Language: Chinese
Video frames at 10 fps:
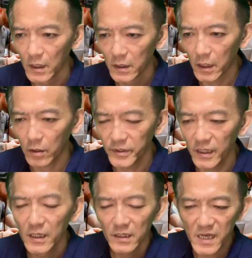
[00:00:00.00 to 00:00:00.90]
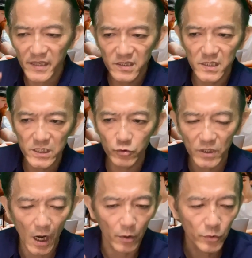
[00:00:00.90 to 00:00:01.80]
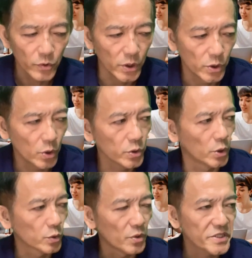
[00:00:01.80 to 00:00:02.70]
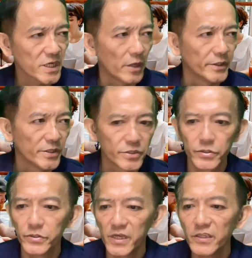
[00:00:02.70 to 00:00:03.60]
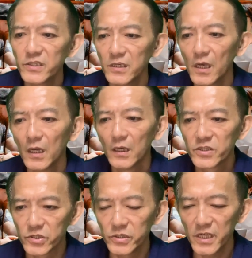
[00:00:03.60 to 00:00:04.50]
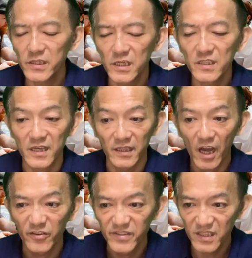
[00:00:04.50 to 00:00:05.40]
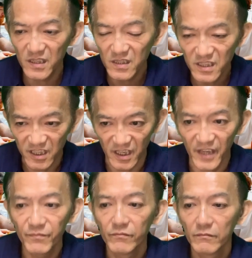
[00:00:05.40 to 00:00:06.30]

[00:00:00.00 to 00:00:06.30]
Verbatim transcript: 然后呢，再仔细去考虑你拥有多少的时间精、时间精神，还有金钱